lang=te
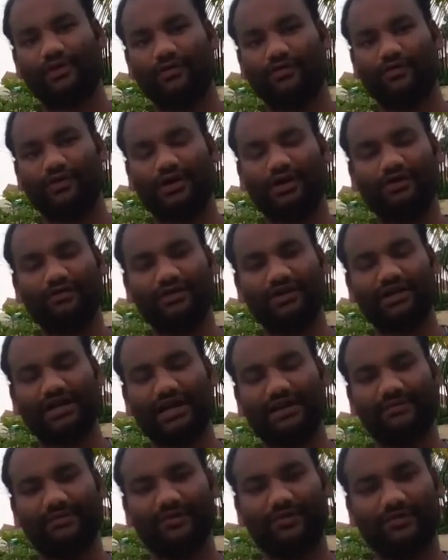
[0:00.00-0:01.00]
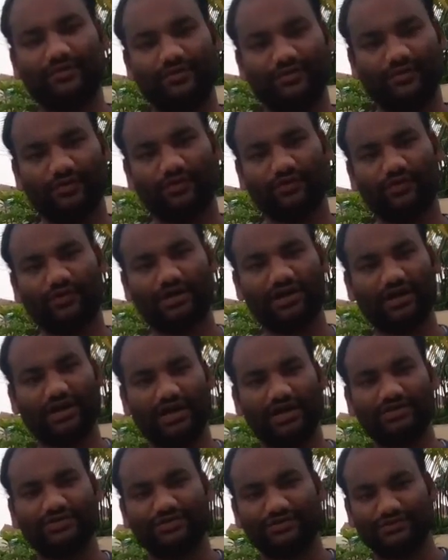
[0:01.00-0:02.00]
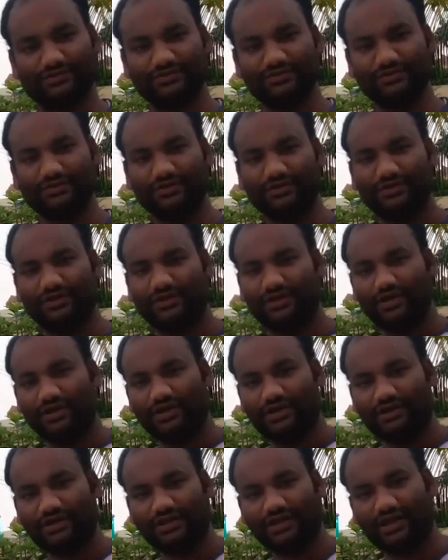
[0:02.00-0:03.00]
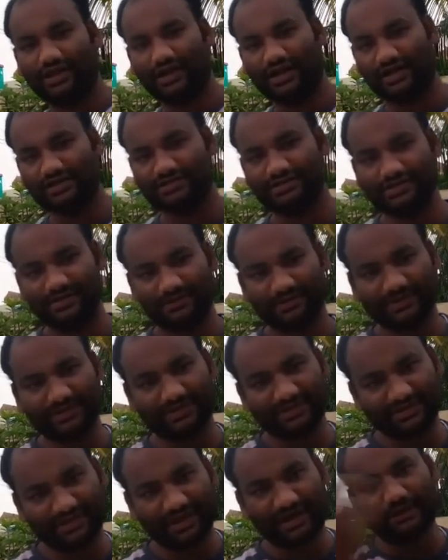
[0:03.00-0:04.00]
ఒకనొక టైంలో ఒక రాజు తన రాజ్యం అంతా